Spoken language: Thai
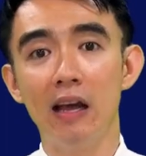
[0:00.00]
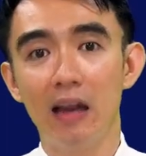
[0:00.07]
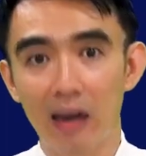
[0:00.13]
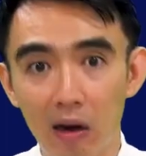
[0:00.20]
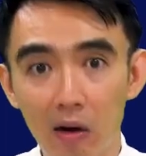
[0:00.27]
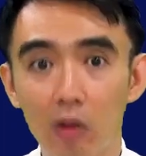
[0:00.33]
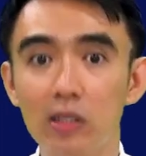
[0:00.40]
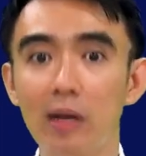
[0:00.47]
แล้
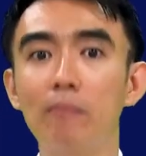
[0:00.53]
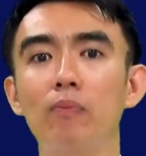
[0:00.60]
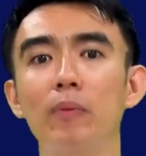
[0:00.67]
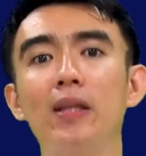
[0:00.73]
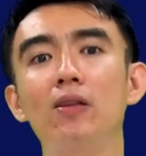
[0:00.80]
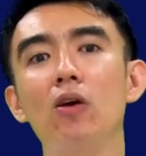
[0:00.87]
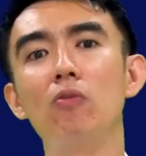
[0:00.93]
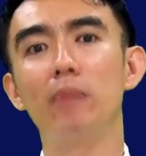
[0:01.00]
วเราจำเป็น
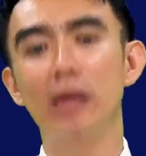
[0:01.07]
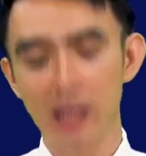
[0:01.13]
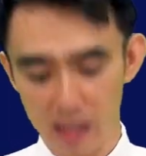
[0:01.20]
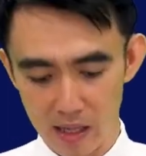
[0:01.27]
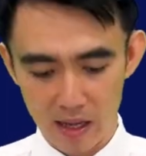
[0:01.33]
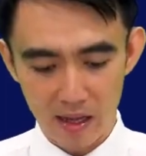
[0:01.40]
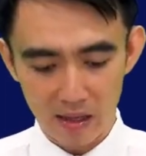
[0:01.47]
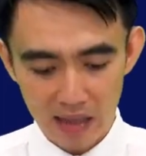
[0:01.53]
ต้องมี
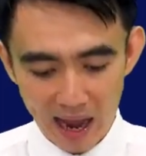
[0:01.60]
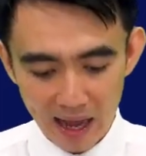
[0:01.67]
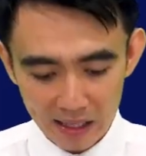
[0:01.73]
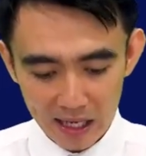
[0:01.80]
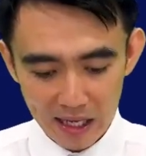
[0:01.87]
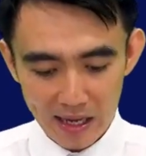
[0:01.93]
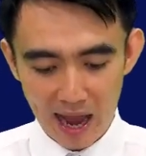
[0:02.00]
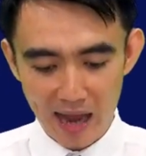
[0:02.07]
ท่า
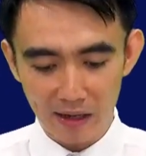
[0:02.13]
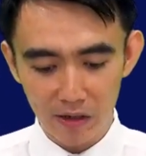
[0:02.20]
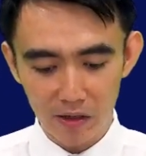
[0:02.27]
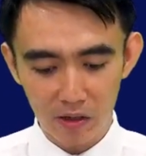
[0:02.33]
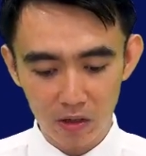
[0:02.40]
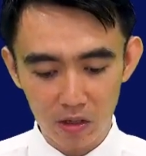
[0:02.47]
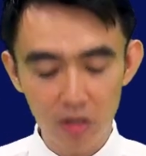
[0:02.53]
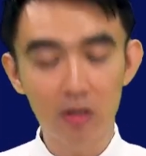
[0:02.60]
ทีอย่างหนึ่ง
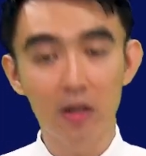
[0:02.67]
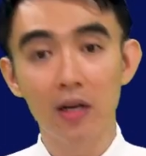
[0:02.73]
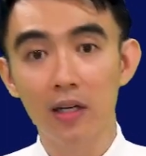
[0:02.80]
ก็คือ